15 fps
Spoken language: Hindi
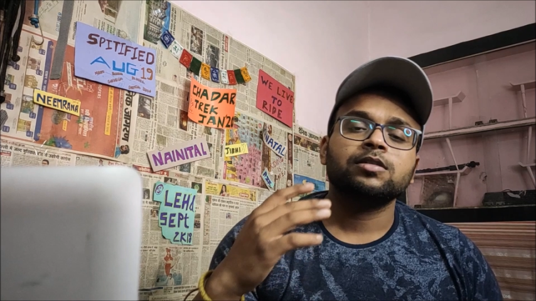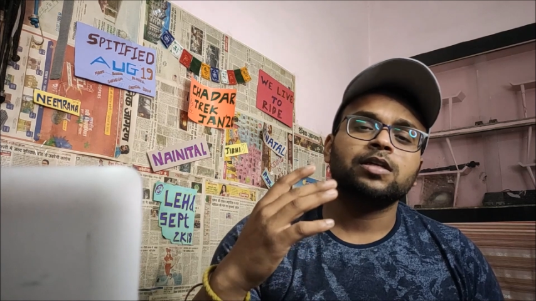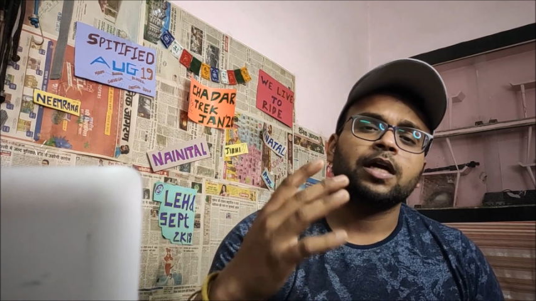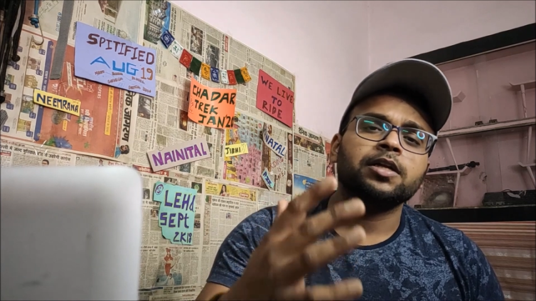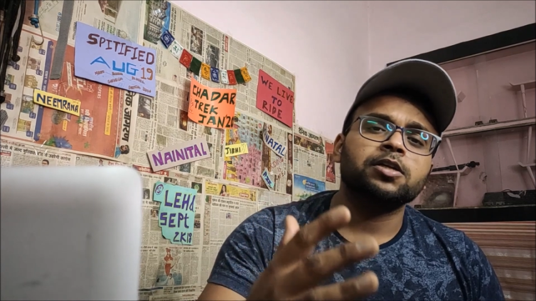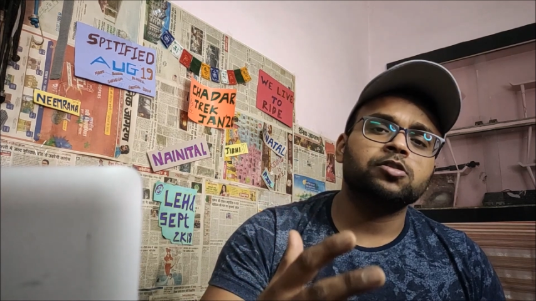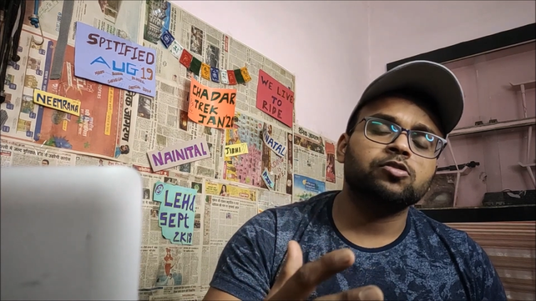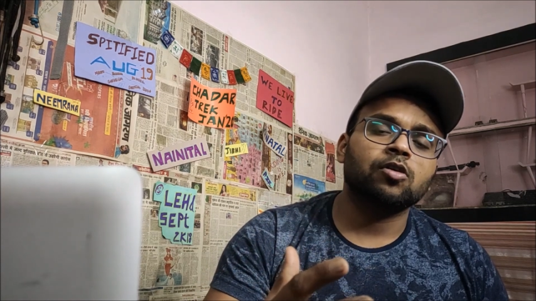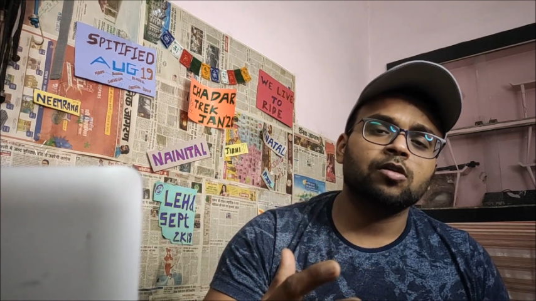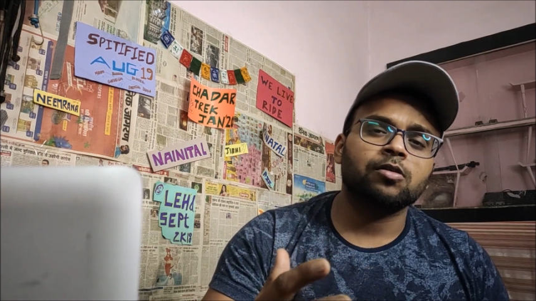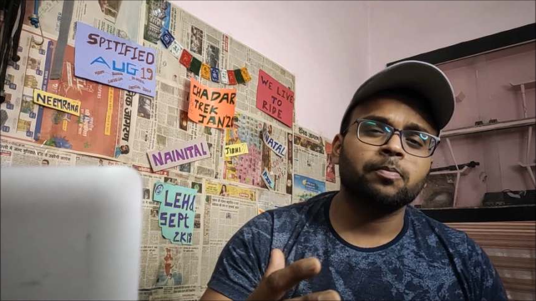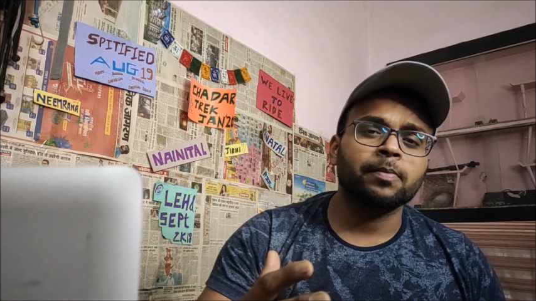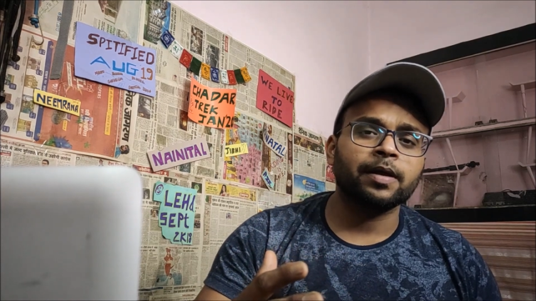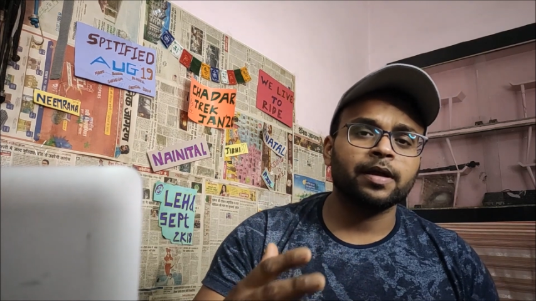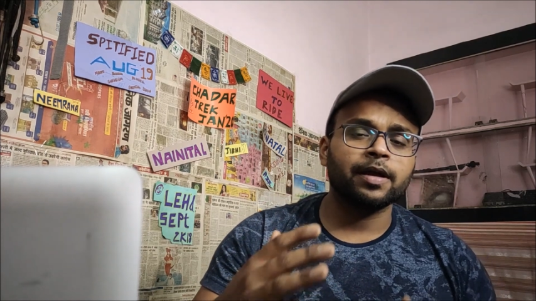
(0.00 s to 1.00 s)
चांदी चौक
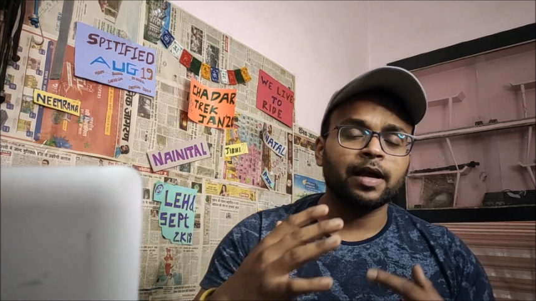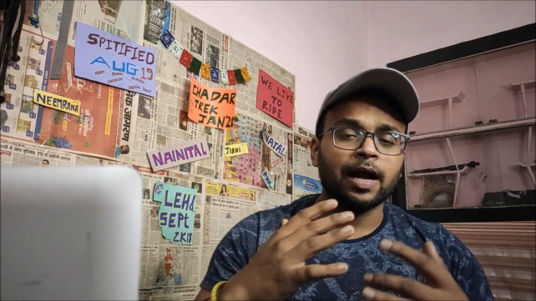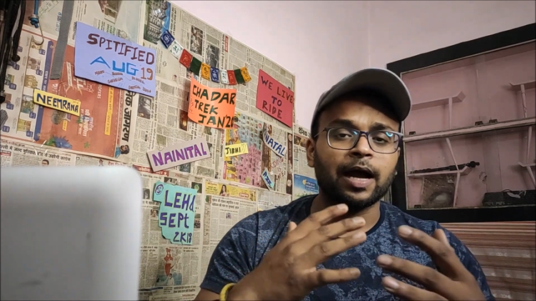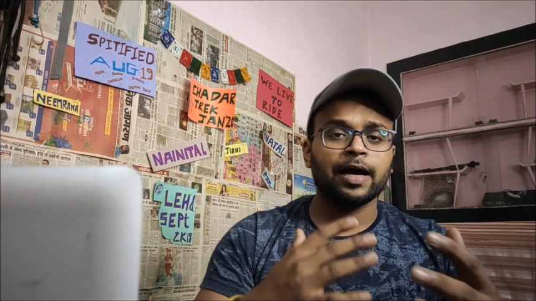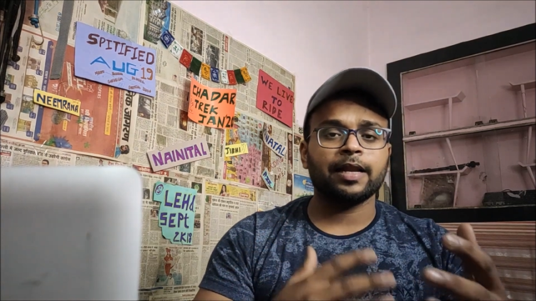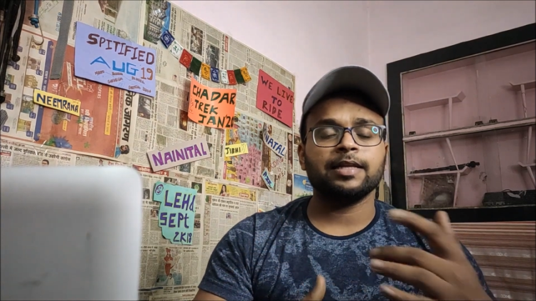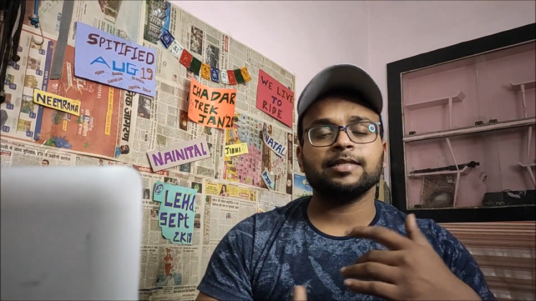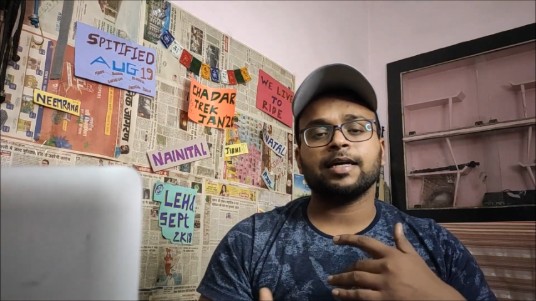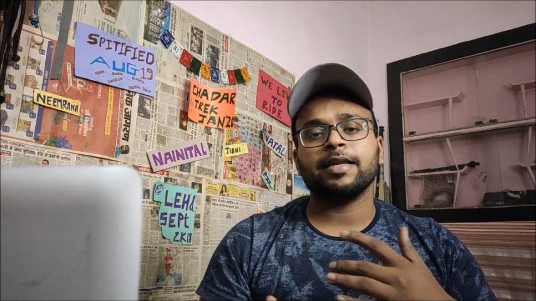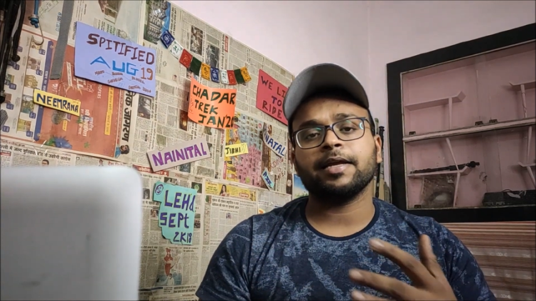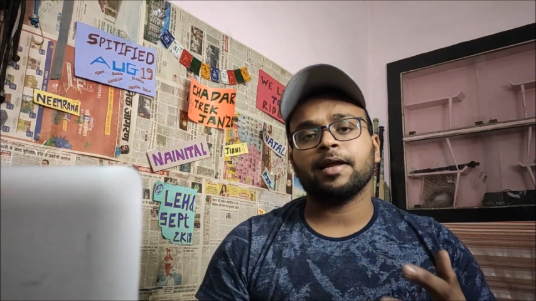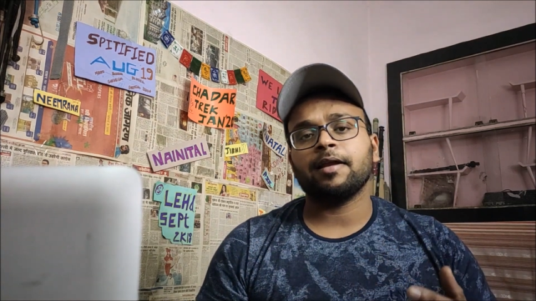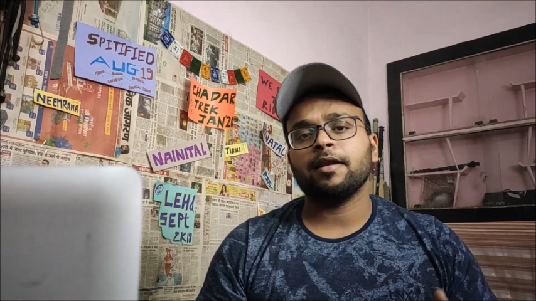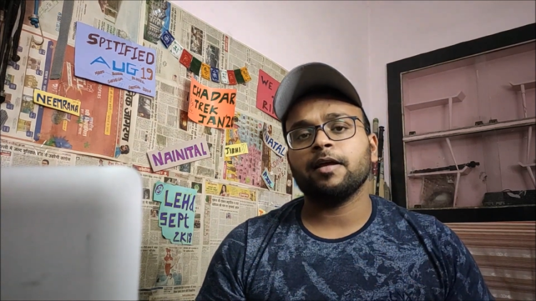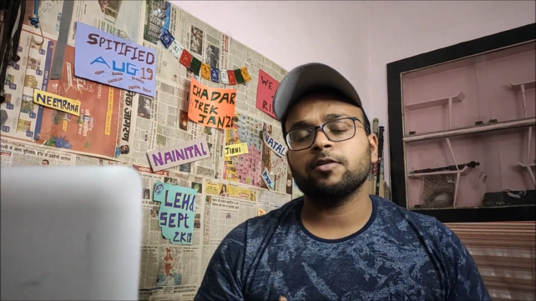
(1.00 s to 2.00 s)
में आने जाने
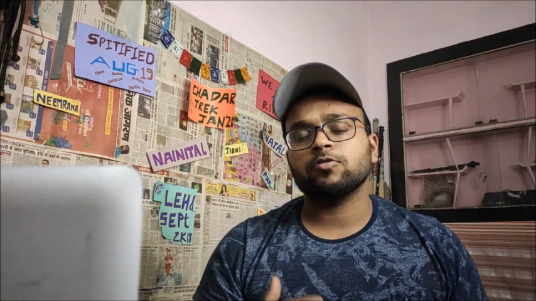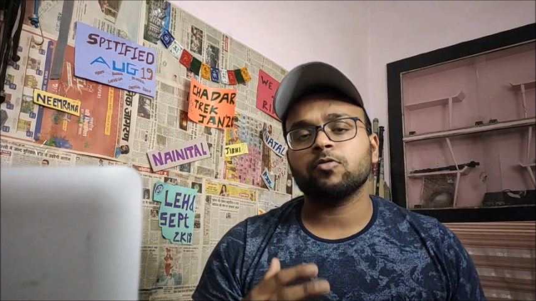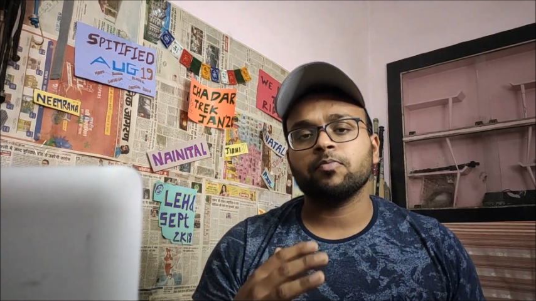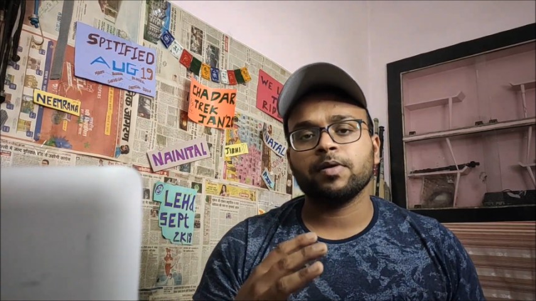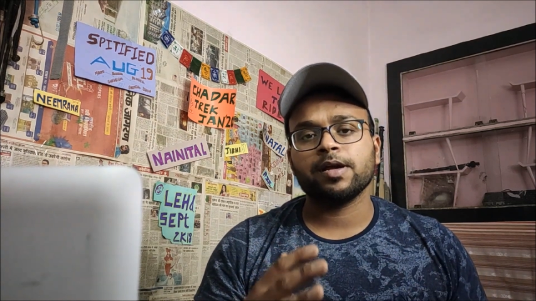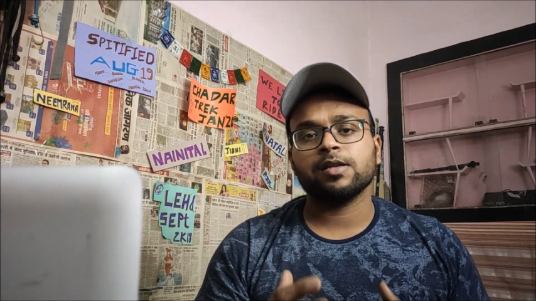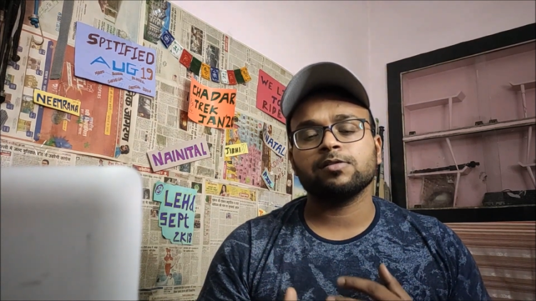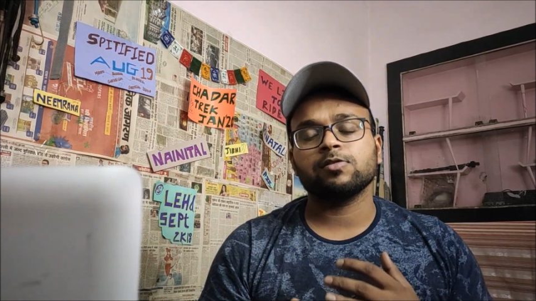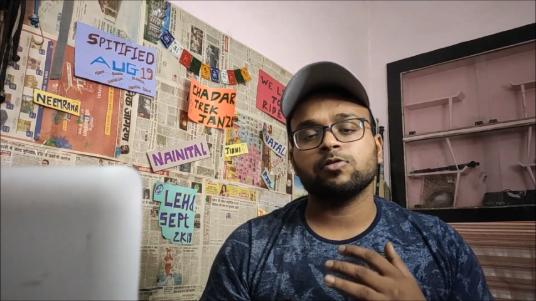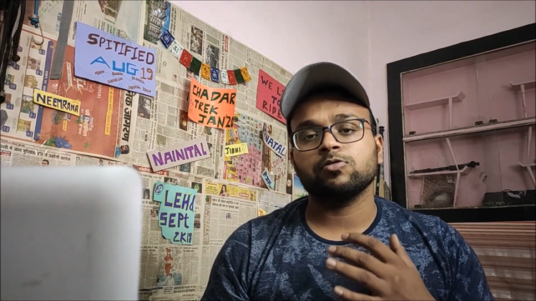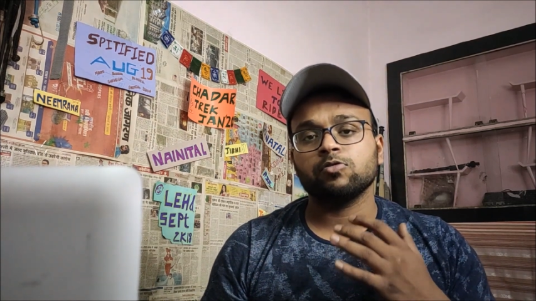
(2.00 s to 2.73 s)
के लिए जो मेन